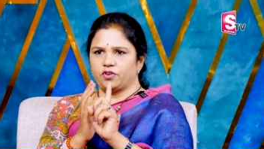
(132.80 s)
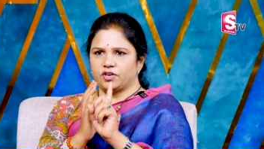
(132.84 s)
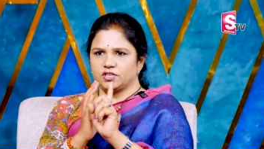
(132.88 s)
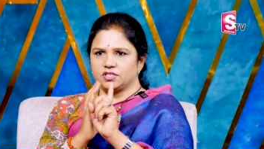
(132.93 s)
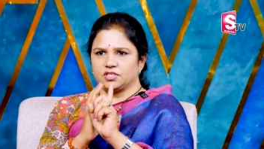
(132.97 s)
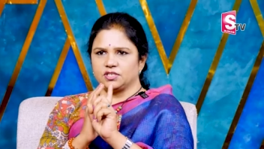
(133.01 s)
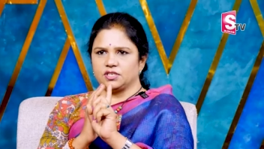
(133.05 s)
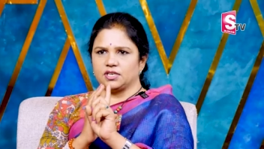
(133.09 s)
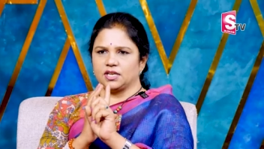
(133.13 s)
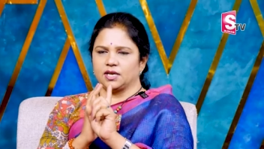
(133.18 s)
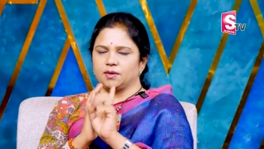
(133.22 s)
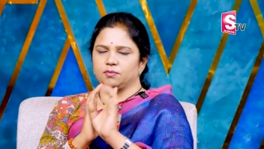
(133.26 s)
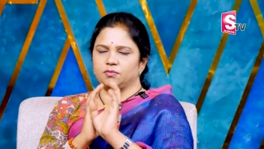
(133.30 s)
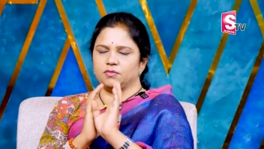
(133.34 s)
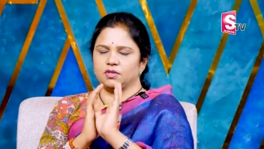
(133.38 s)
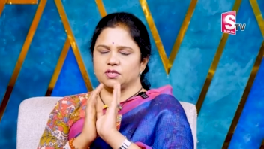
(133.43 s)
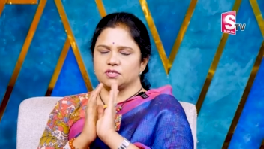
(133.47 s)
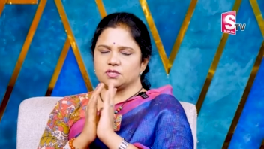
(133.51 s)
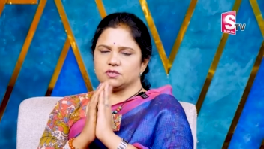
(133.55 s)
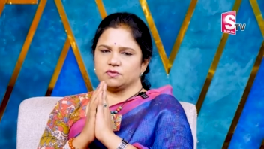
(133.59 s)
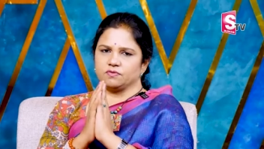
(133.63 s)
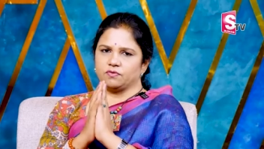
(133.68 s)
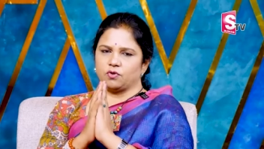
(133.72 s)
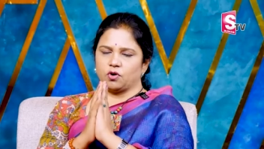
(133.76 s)
ఫస్ట్ టైం
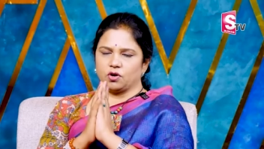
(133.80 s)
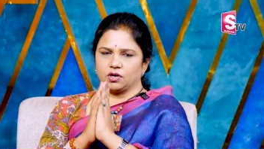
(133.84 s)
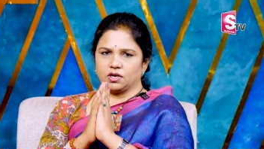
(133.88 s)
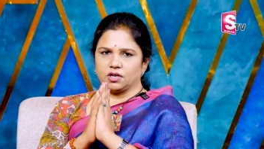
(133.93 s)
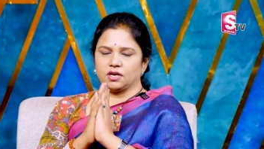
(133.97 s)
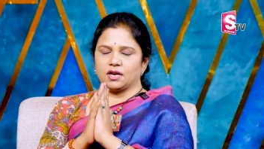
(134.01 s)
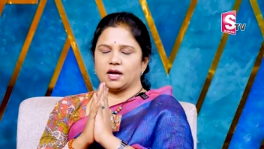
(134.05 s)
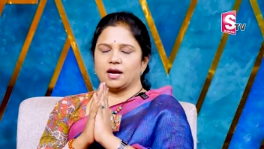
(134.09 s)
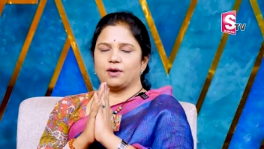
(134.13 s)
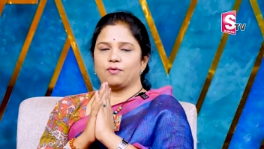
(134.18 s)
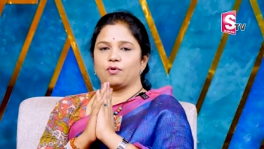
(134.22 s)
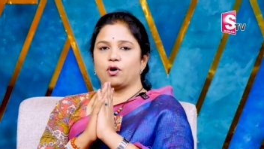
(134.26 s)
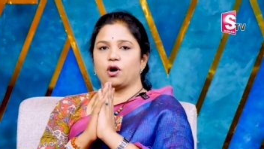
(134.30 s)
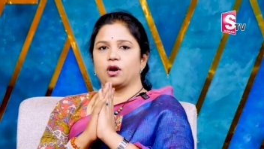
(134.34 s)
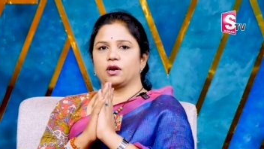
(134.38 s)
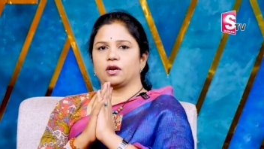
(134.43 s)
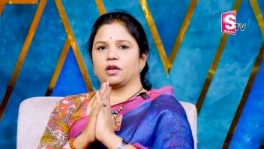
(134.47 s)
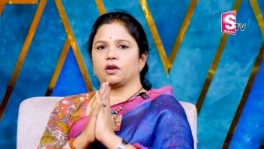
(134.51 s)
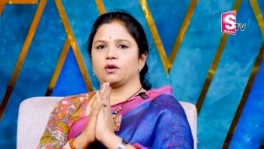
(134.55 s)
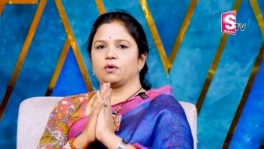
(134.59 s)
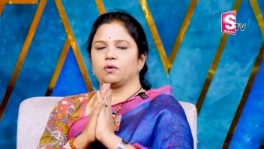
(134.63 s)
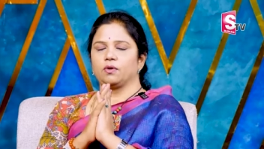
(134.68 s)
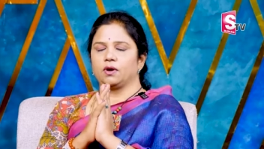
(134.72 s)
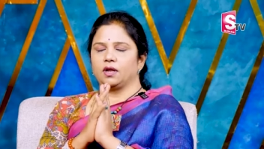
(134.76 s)
తీసు వాటర్ ఆ
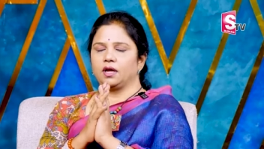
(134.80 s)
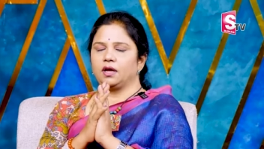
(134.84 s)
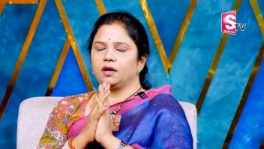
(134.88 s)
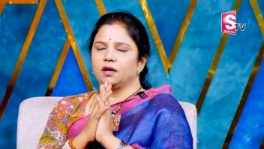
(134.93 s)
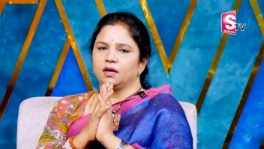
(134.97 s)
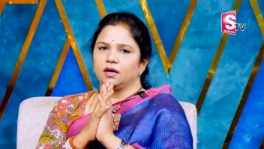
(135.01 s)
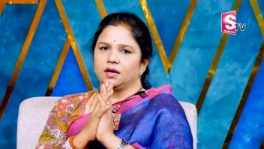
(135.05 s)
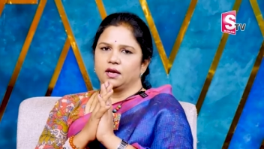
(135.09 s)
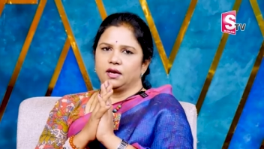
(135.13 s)
వాటర్ కూడా